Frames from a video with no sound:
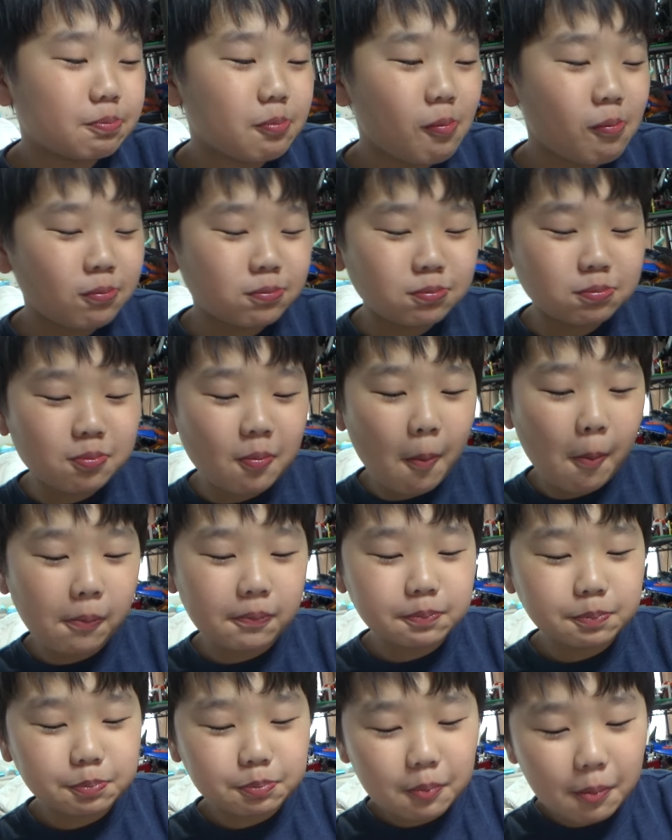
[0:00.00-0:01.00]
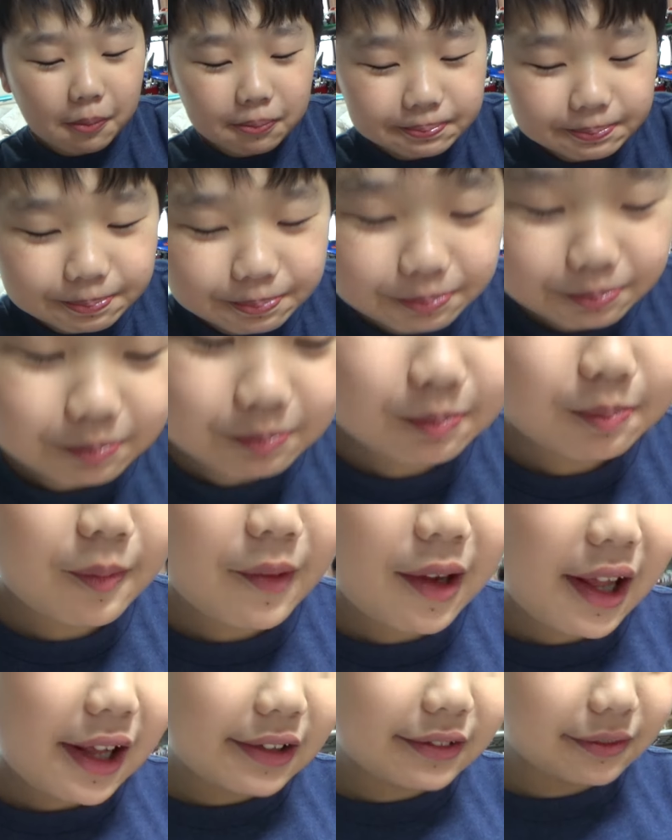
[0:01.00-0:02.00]
음. 참치 어때? 그냥
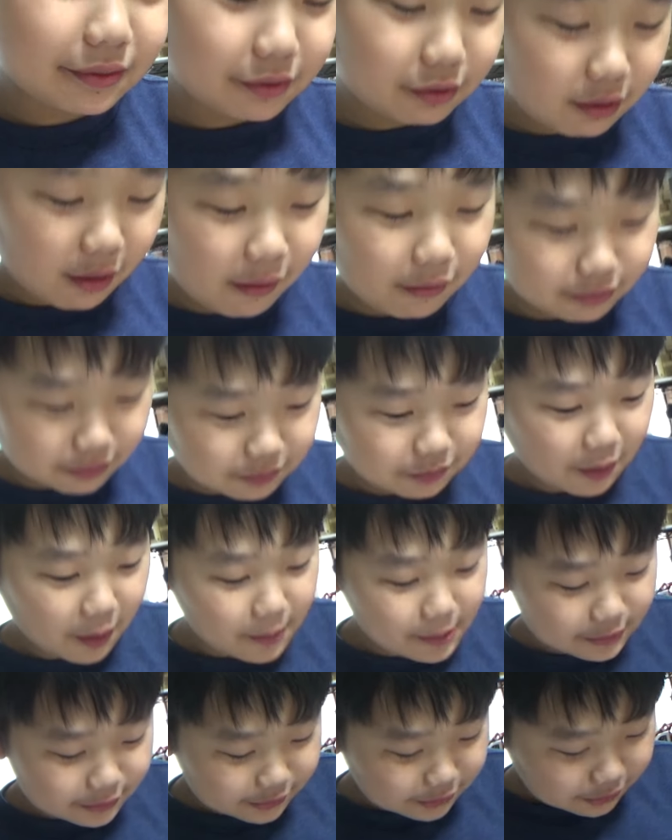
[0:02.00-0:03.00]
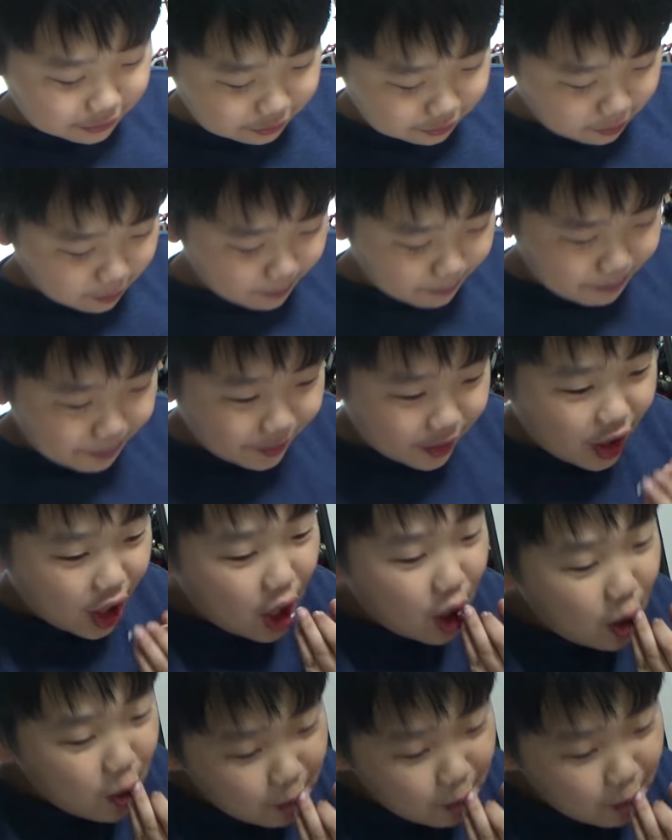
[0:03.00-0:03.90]
먹어도 맛있지? 음. 어? 비싼